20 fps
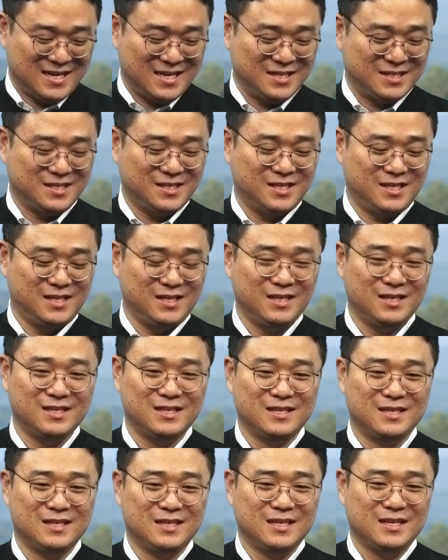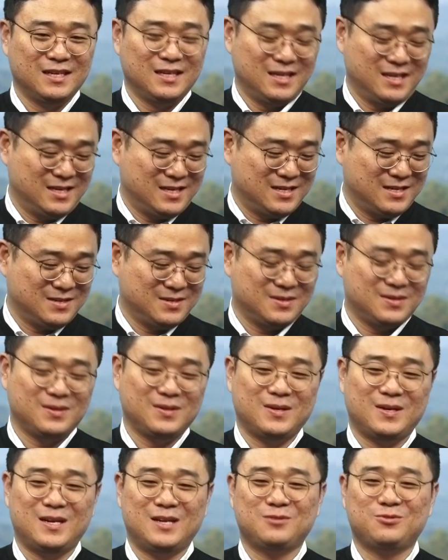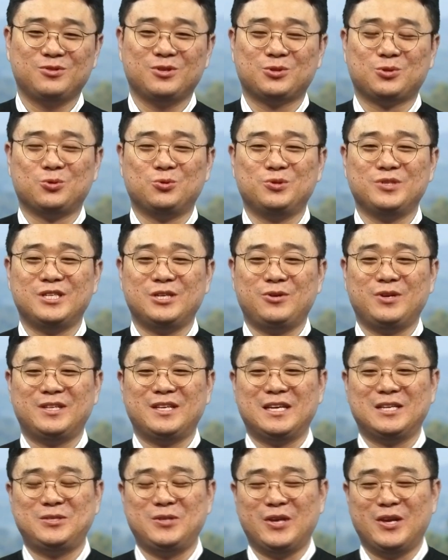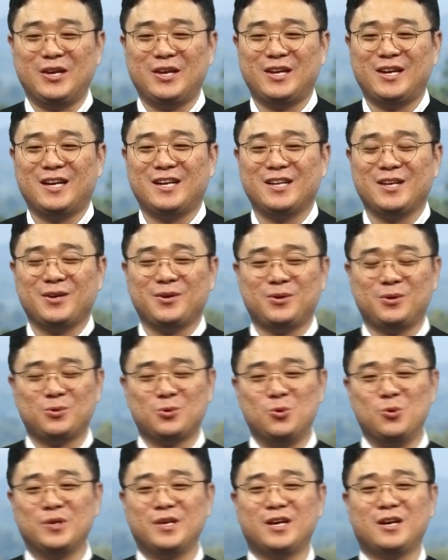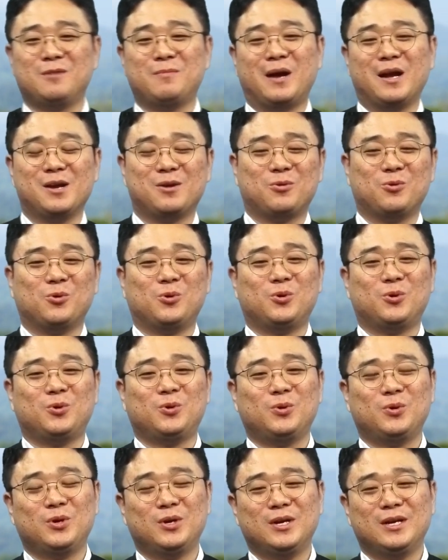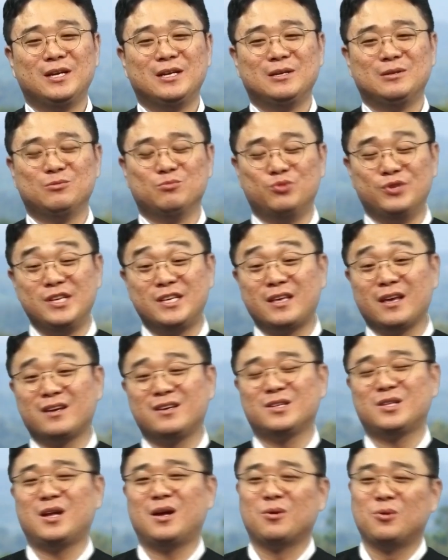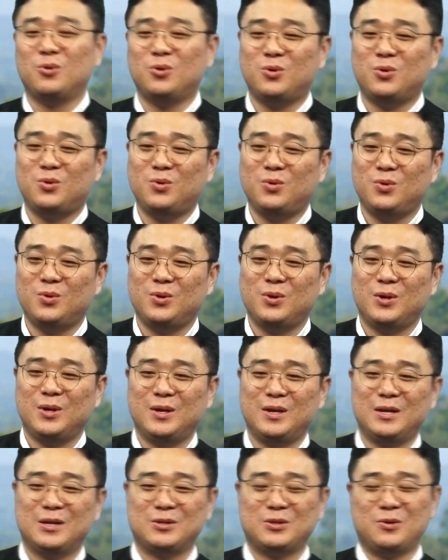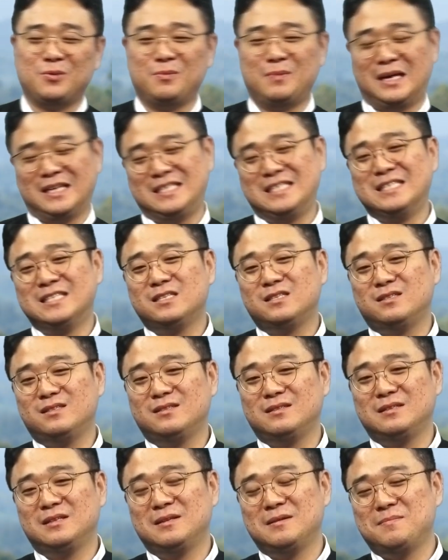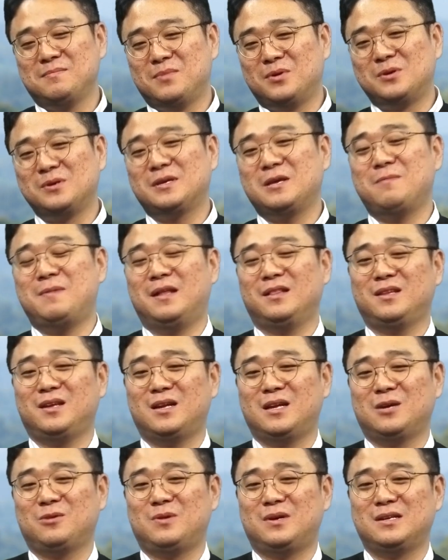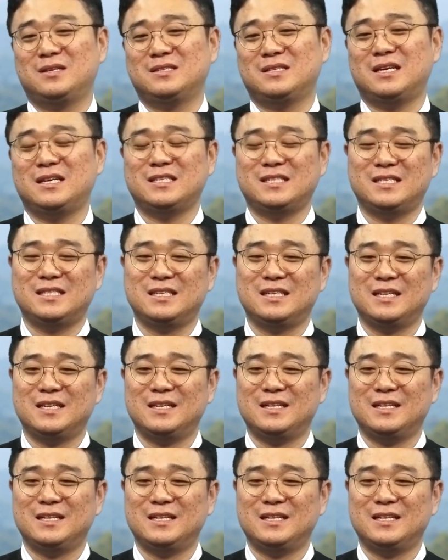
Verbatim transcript: 아이들이 어, 한국이 좋은 이유에 대해서 얘기를 하네요. 공기가 맑고 물이 깨끗하고 더 맛있는 먹을 게 많다라고 하는 사실.